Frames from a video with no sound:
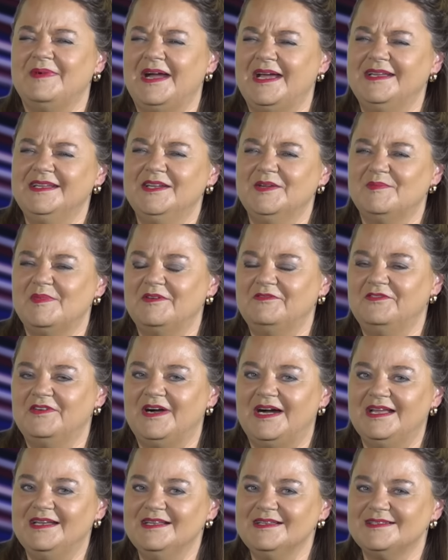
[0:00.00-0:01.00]
eine Nummer für
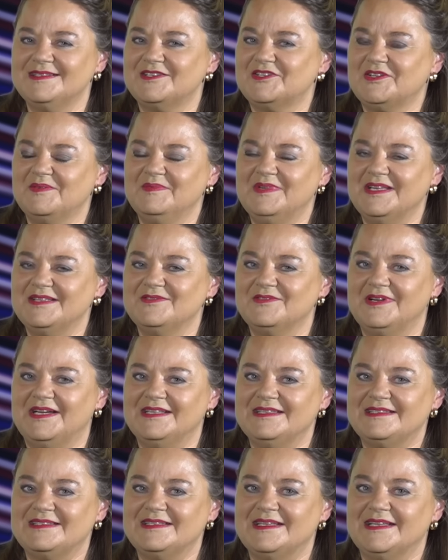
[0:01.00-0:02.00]
alles stimmt ja so
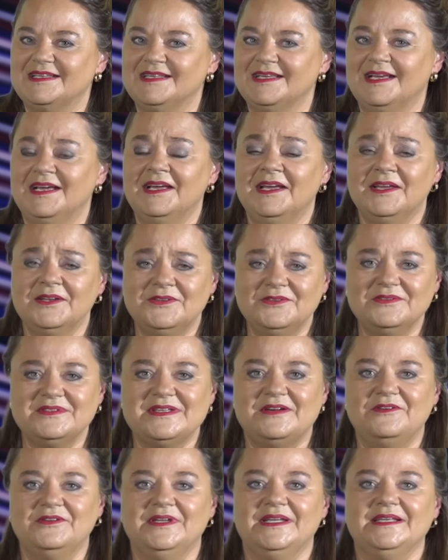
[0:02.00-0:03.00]
ganz nicht. Tut's
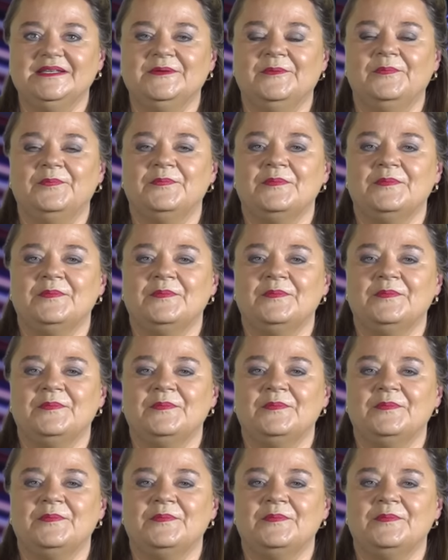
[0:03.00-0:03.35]
auch nicht.